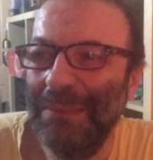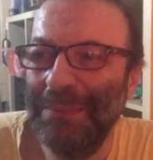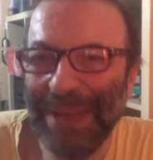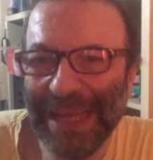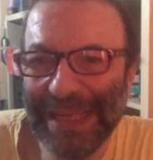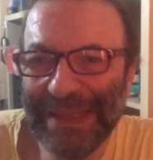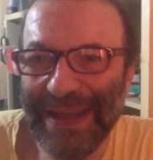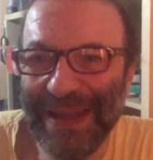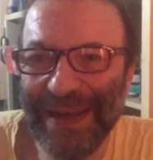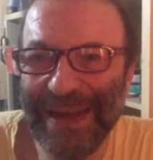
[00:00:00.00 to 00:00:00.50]

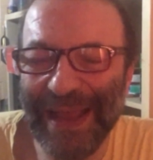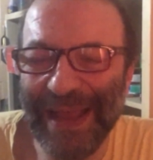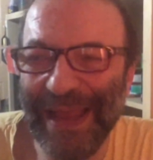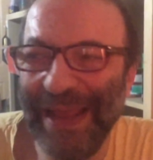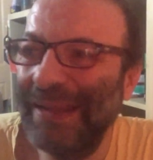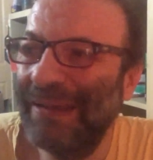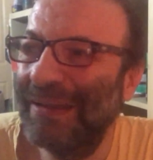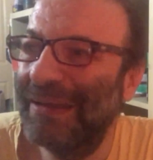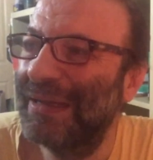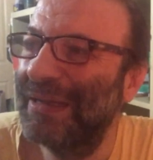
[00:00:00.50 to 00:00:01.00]

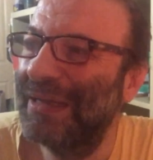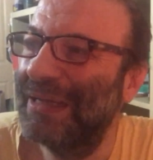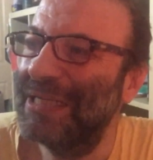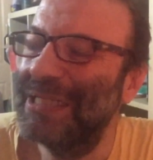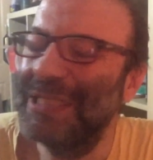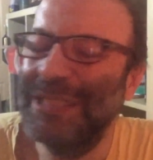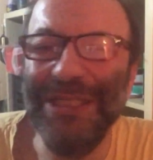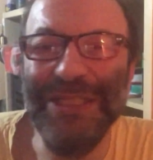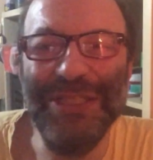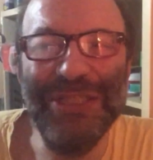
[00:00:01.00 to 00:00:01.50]
bedene
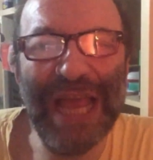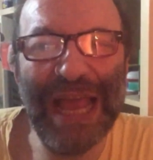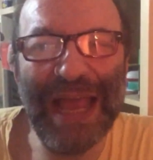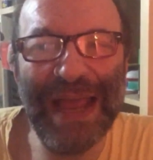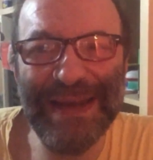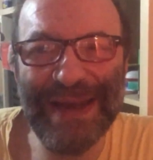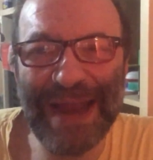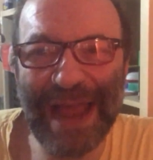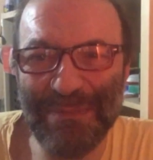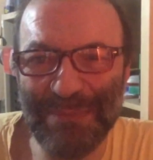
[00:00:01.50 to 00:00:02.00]
işte
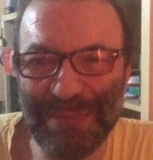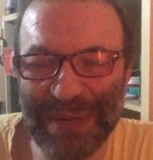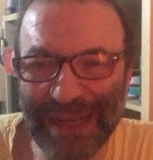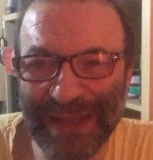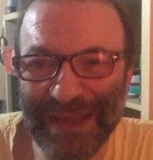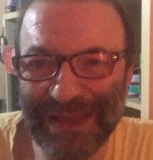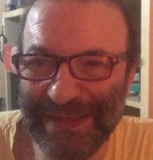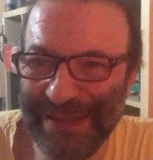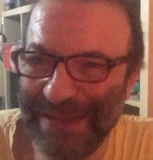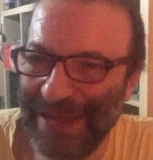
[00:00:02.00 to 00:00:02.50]

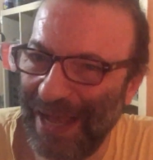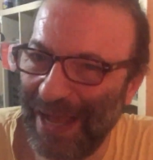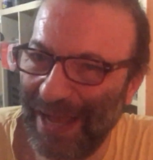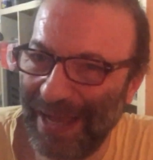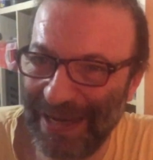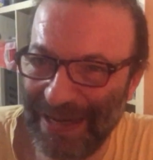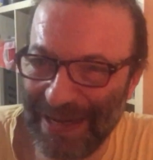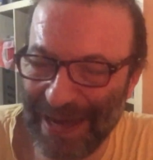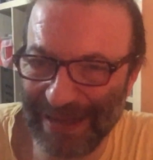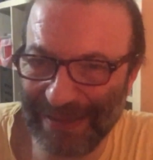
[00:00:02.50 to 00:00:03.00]
cehennemlik,
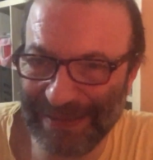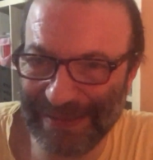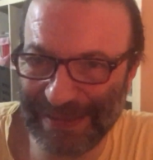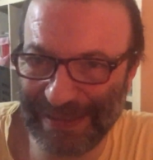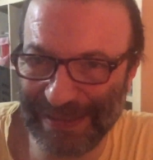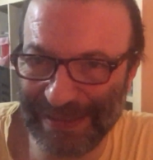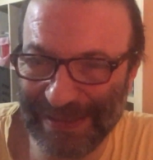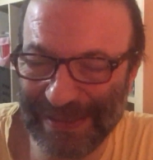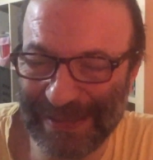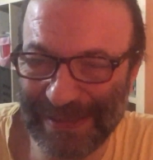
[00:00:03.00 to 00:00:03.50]

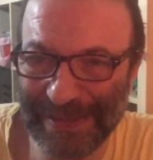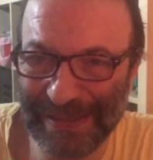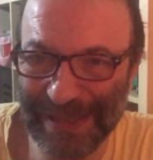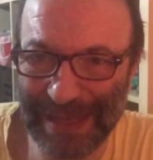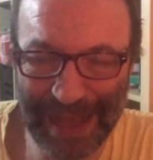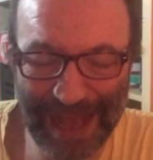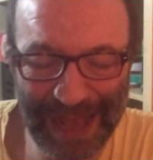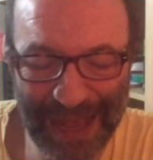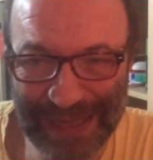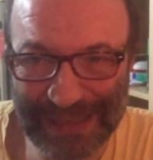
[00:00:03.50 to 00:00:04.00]
ahlaksız,
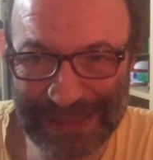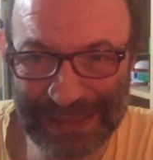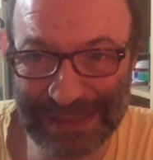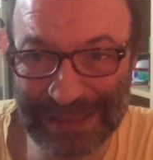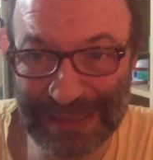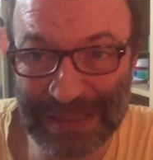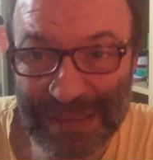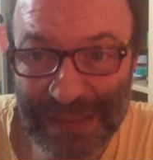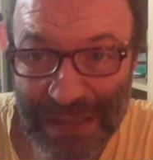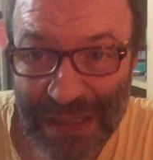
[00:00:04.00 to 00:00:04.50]

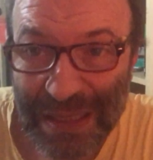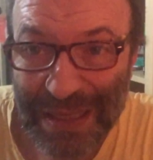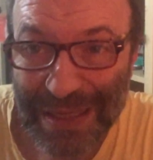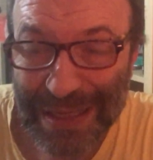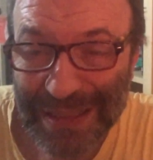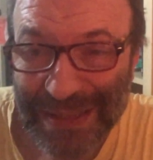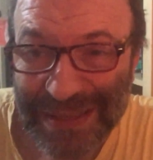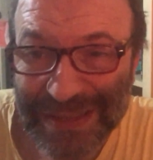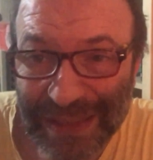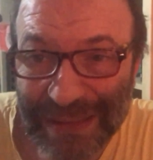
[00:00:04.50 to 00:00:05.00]
arsız
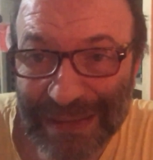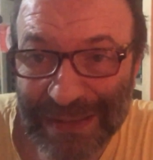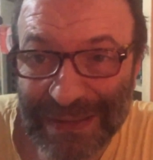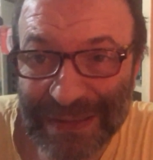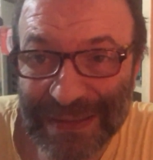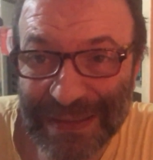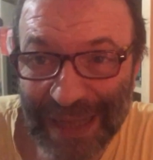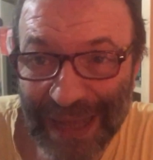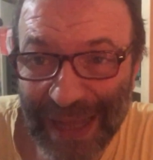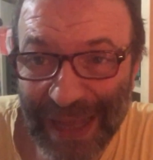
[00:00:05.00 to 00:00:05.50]

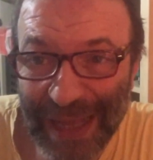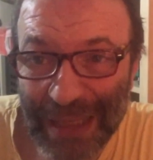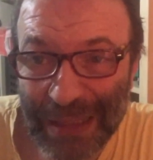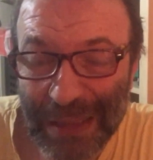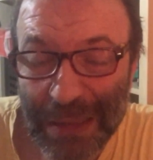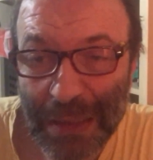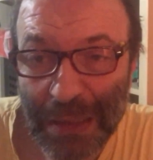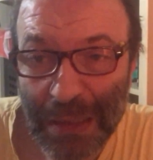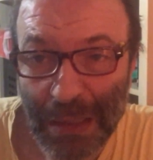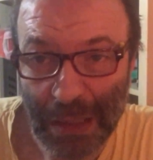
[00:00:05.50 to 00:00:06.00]
tadında
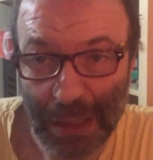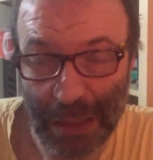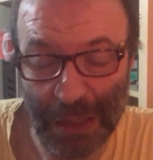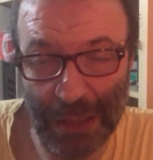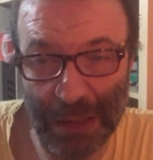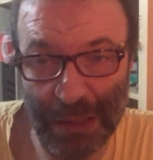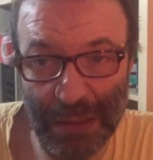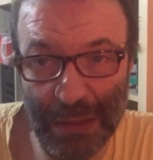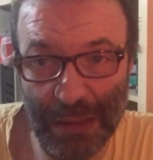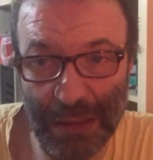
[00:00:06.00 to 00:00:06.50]

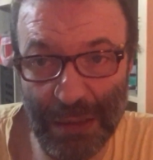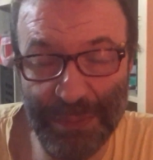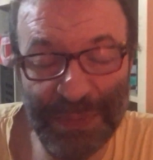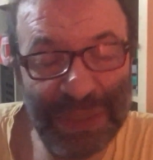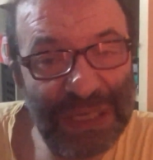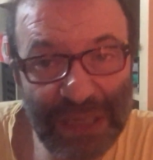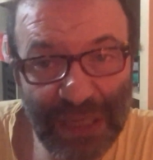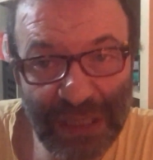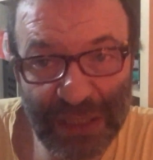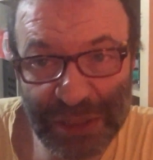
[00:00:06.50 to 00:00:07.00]

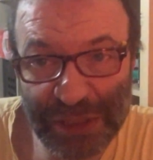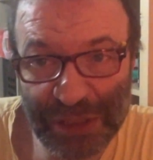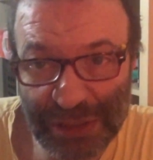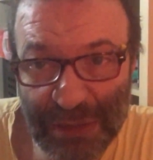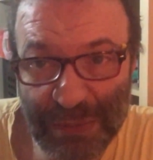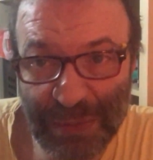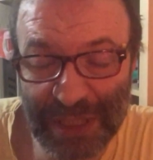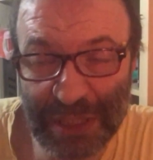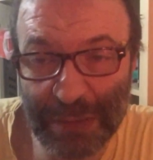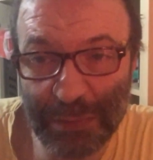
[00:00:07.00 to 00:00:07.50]
bir
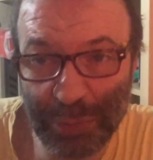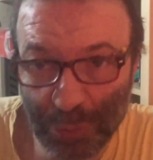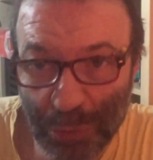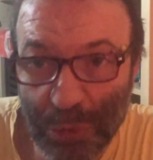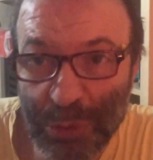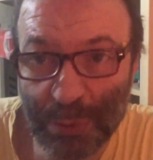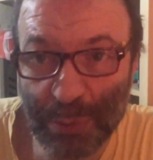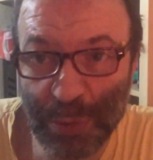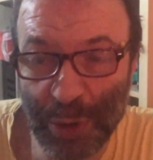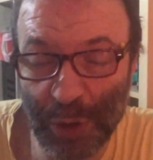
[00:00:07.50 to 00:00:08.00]
yakıştırmada
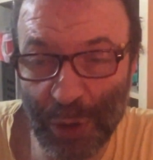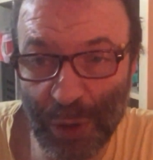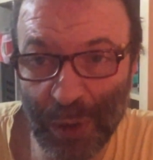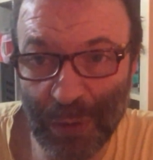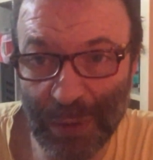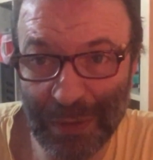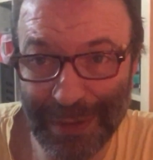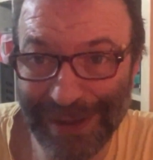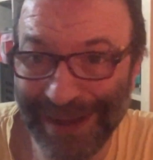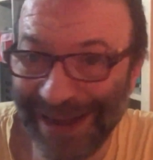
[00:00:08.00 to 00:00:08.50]

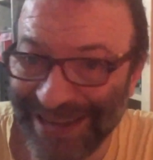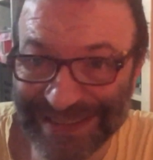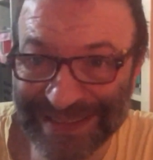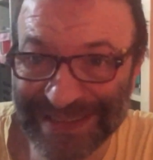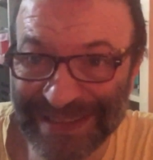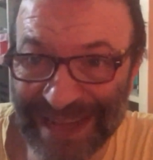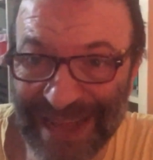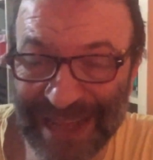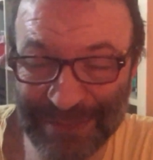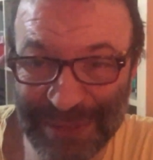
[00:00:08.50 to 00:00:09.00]
bulunmuyor.
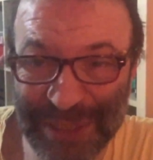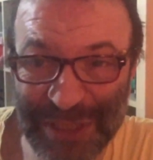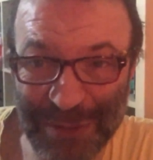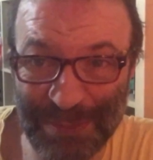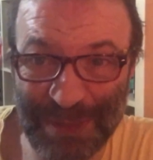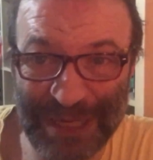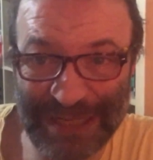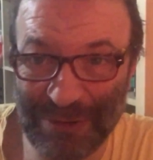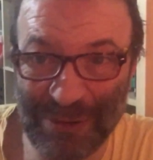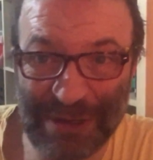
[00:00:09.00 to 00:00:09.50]
Aydınlanmacı
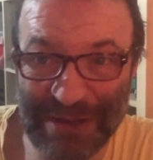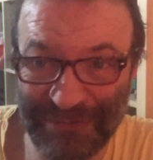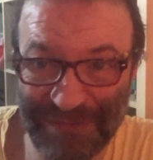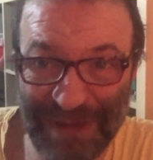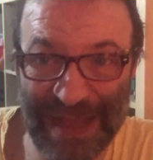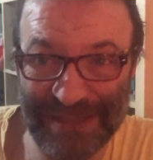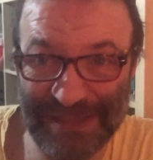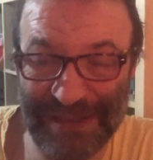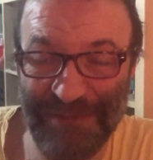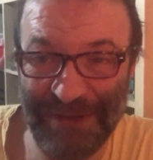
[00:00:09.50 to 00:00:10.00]
platonik
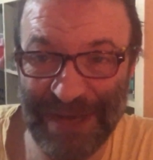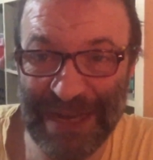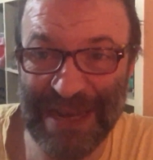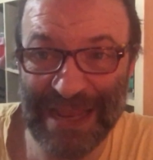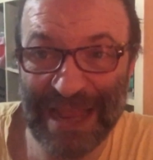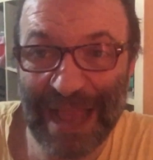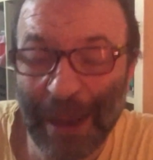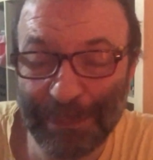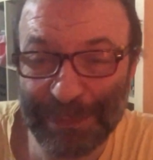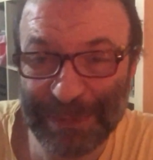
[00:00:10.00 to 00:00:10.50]

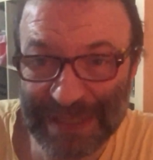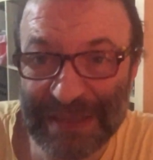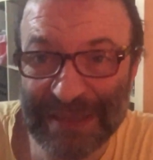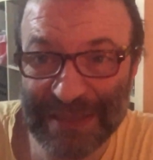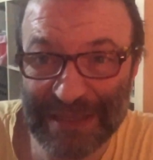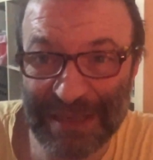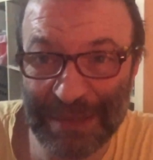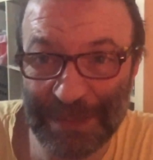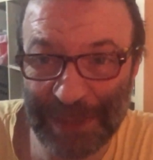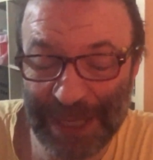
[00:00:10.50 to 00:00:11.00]
felsefenin yaptığı
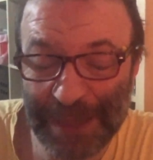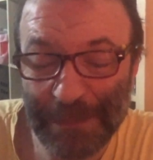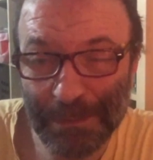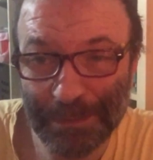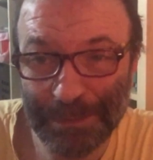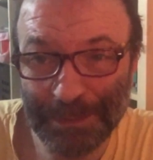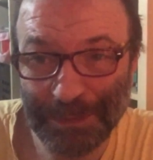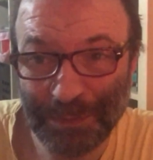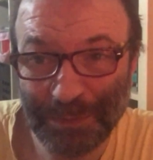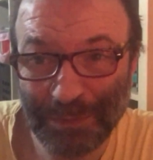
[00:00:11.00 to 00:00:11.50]
gibi.
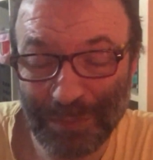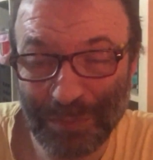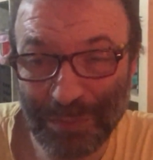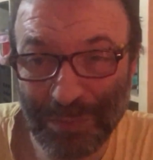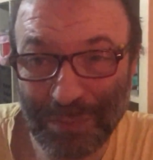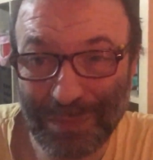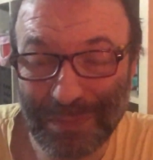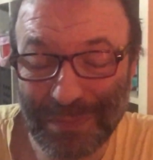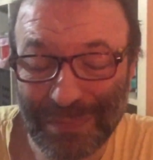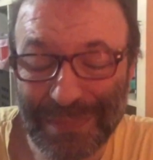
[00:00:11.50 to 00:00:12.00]

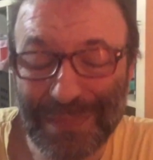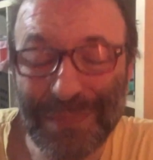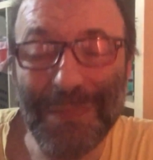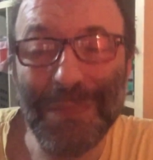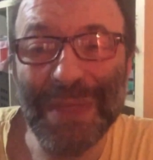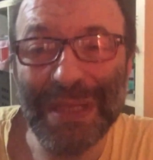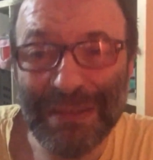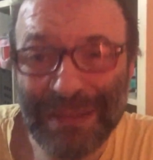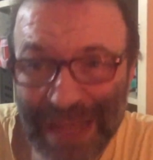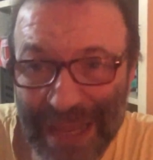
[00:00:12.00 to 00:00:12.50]

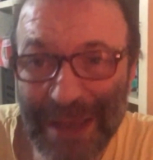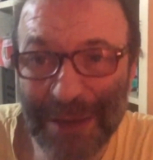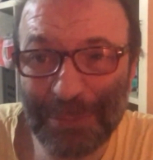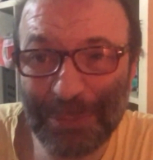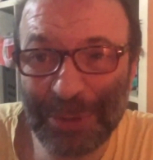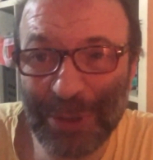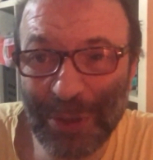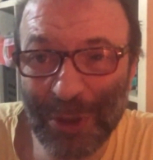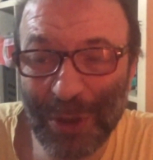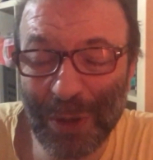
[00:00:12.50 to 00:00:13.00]
Ne
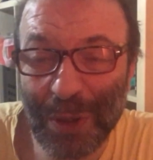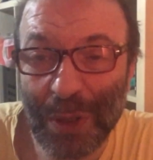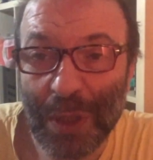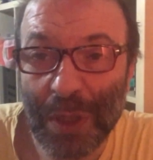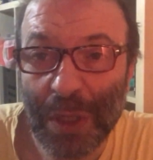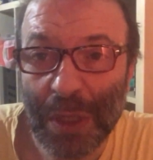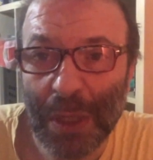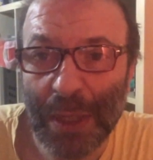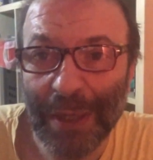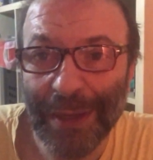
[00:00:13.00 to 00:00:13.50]
yapıyor?
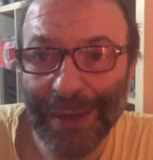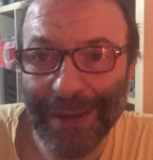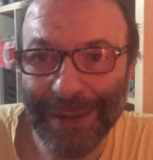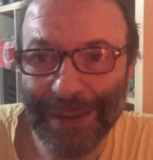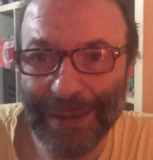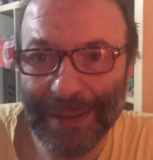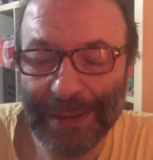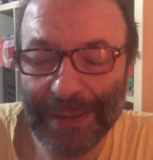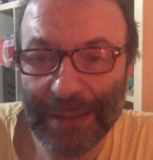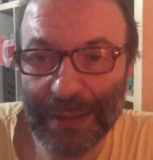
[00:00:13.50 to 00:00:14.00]
E,